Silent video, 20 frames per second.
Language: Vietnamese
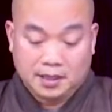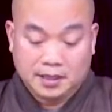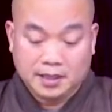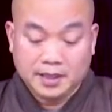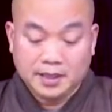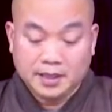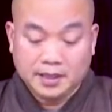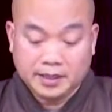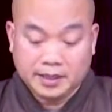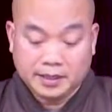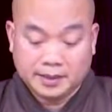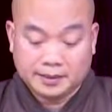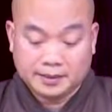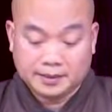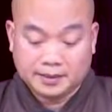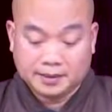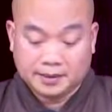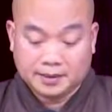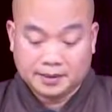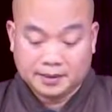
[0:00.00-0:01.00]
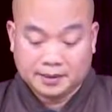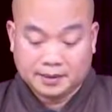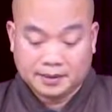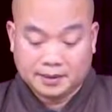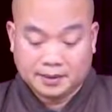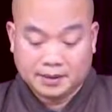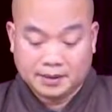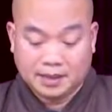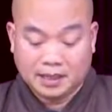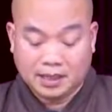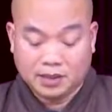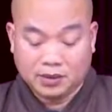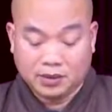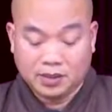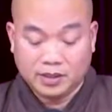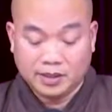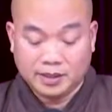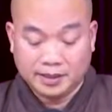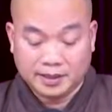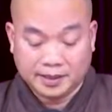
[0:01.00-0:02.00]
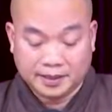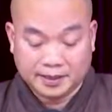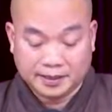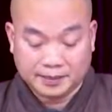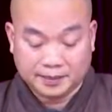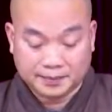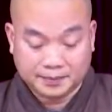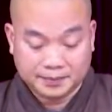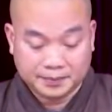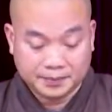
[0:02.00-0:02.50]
Chính địa là nói những gì?